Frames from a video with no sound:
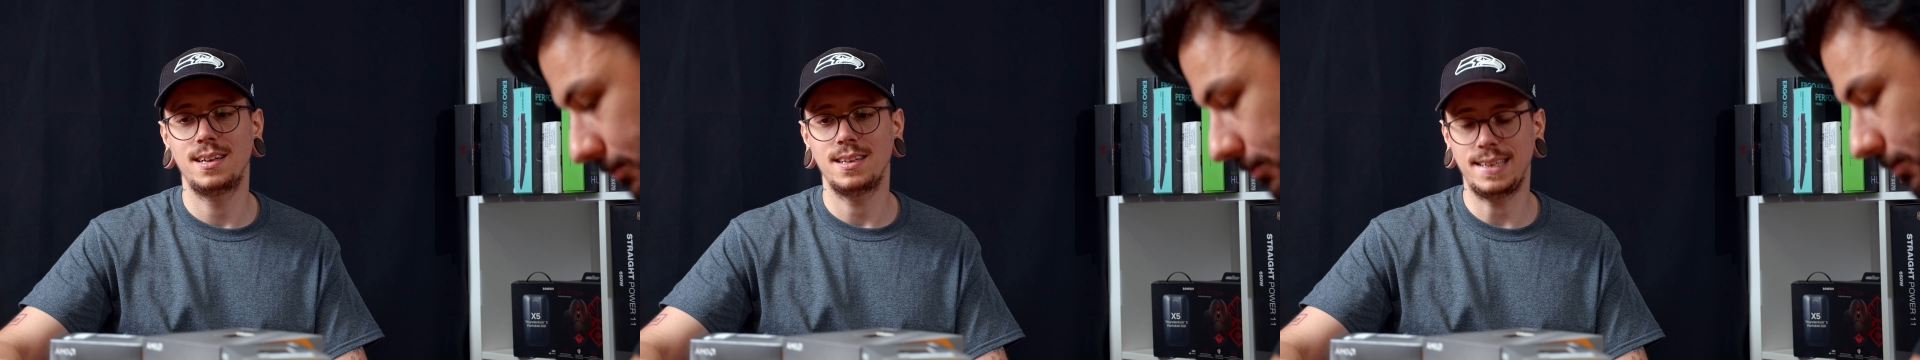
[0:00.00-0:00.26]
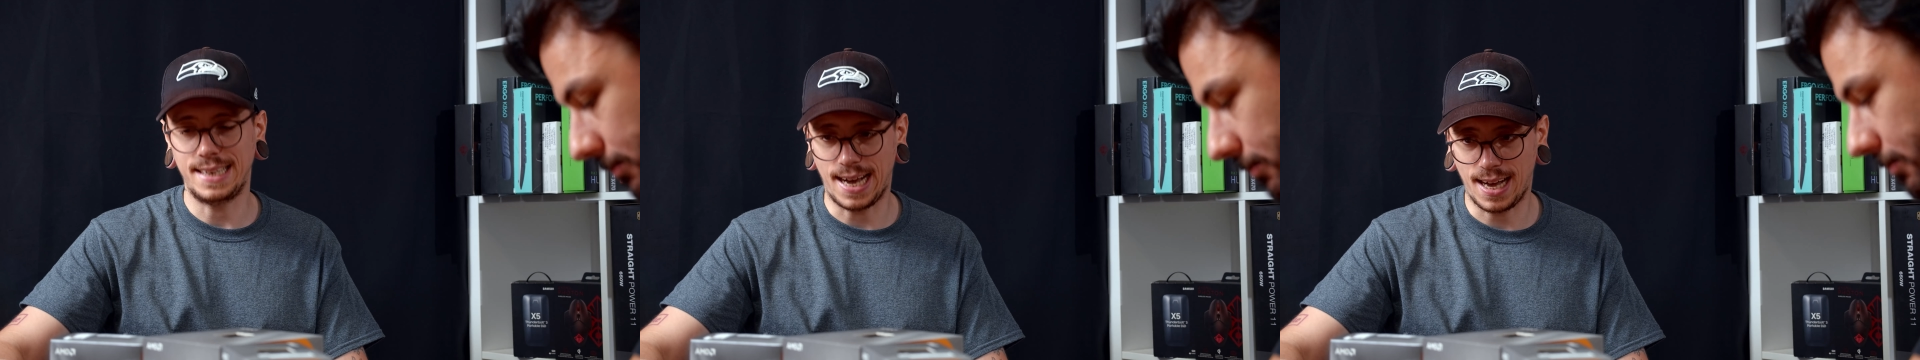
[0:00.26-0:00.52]

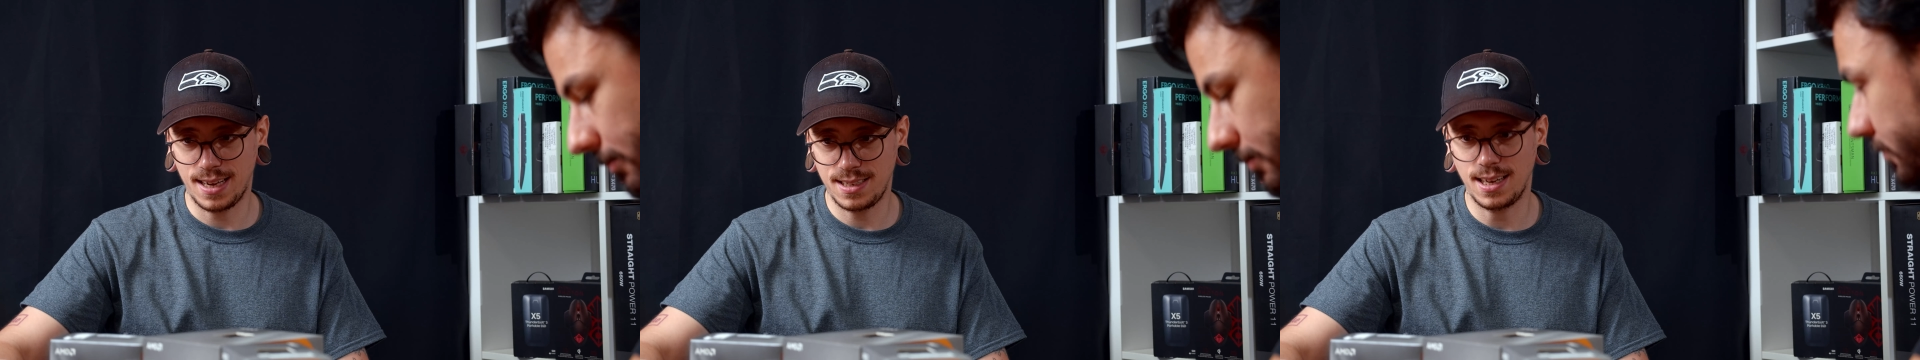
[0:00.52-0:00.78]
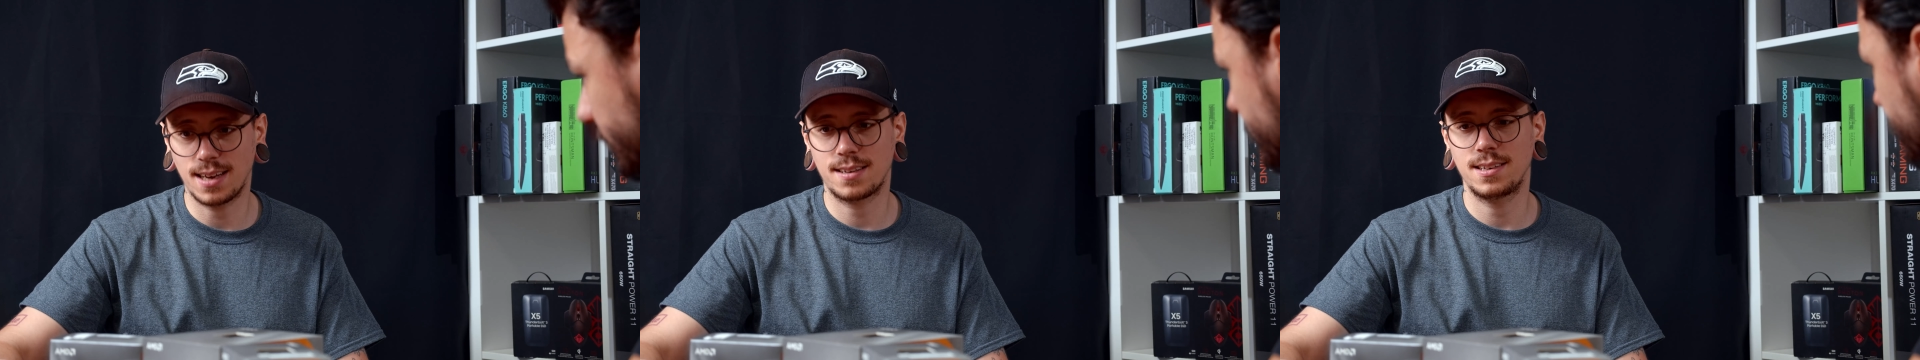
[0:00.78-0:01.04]
ja,
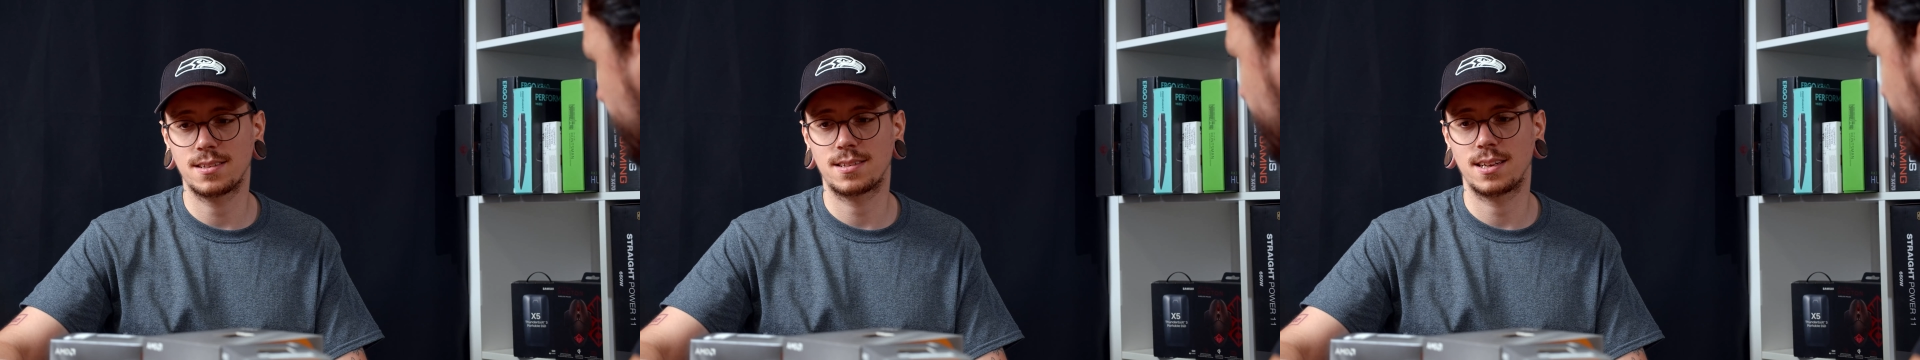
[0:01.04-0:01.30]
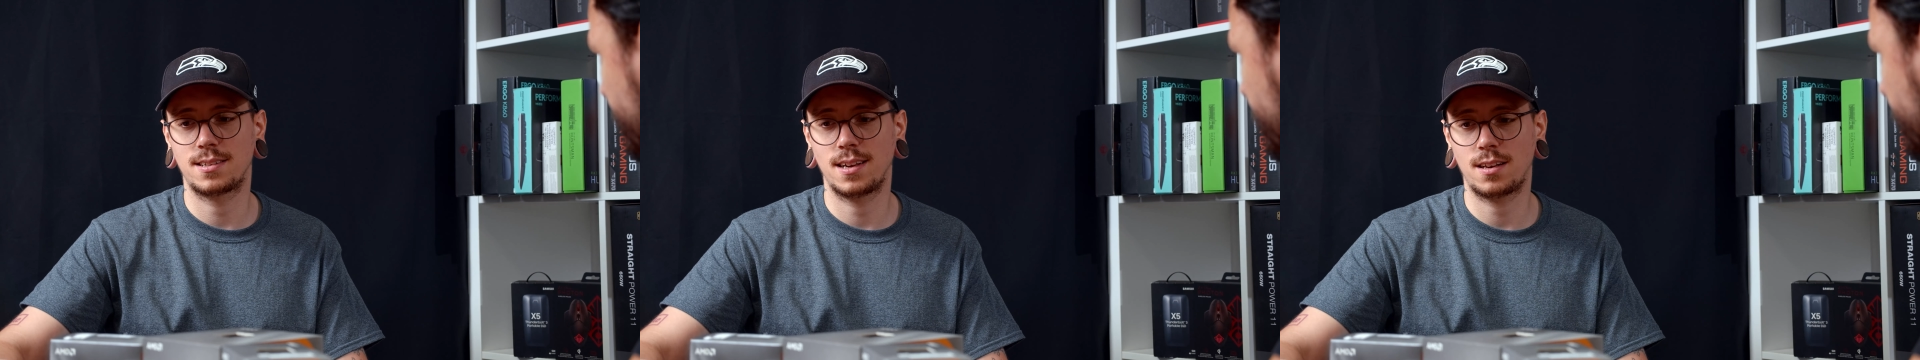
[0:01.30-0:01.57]
die hatten jetzt
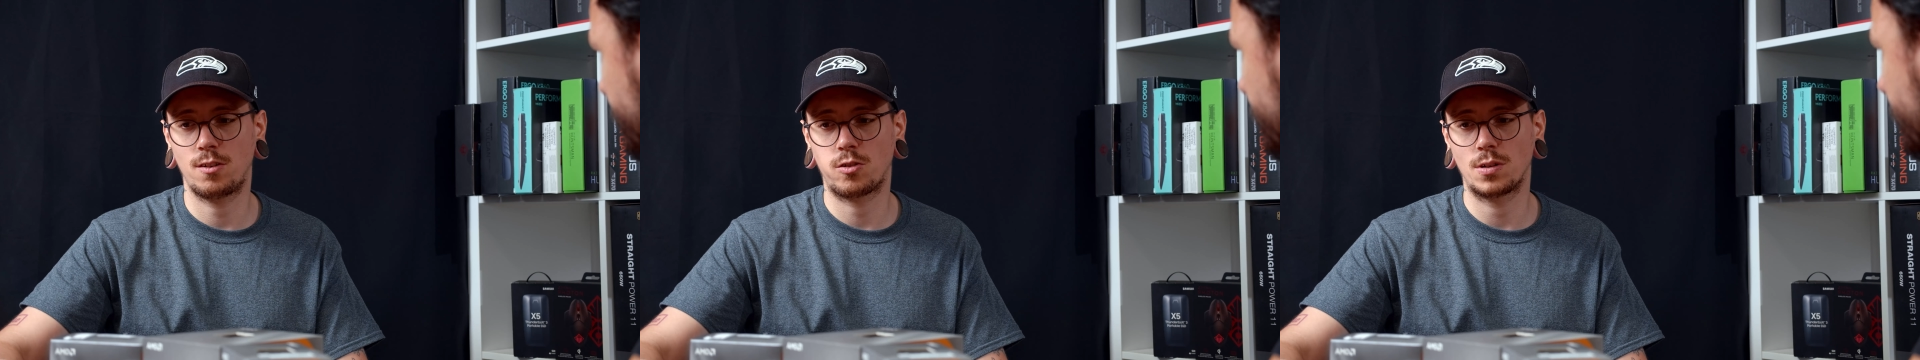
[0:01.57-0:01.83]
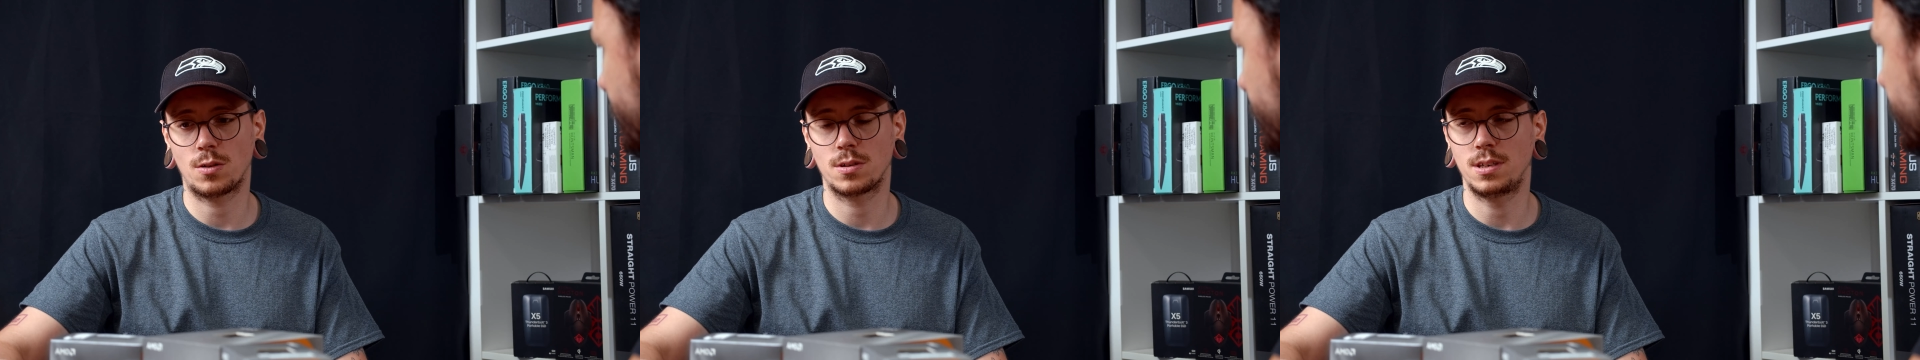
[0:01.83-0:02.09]
tatsächlich
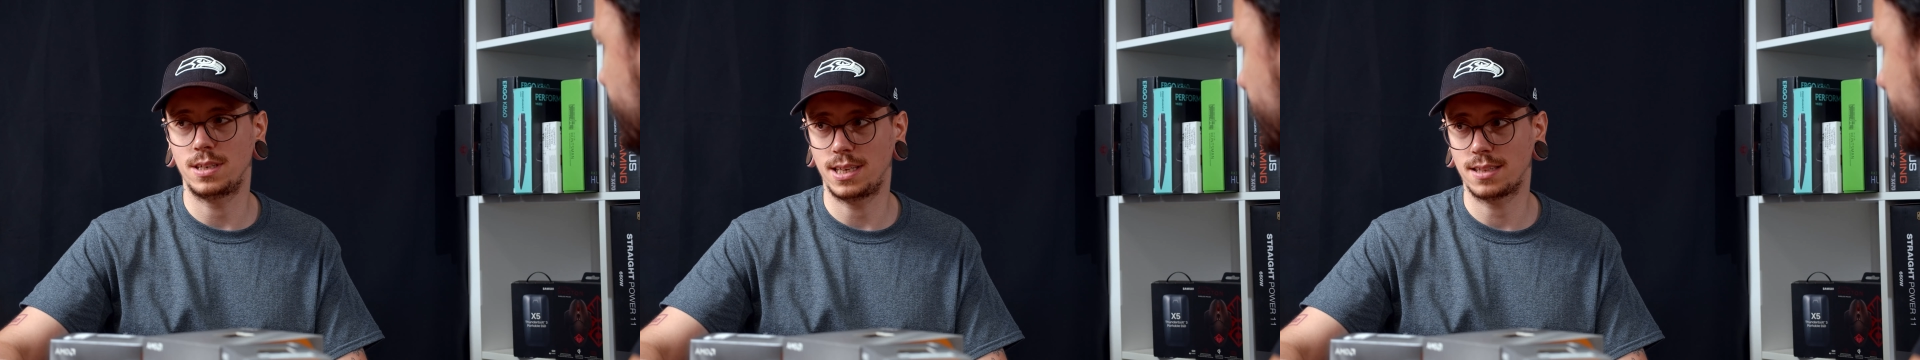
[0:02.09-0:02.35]
schon auch in den